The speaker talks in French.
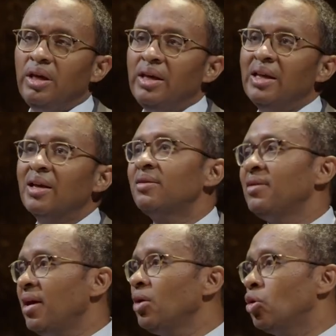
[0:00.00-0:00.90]
et
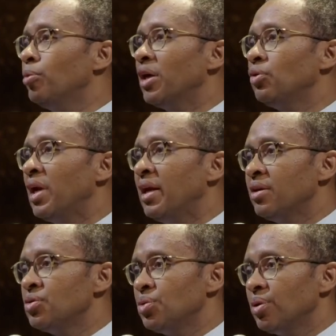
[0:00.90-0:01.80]
l'intérêt commun de la
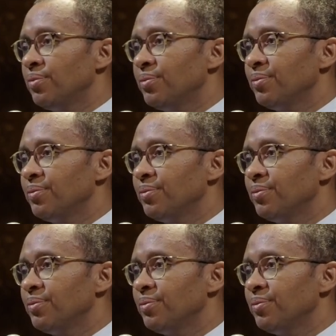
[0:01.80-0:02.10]
lecture.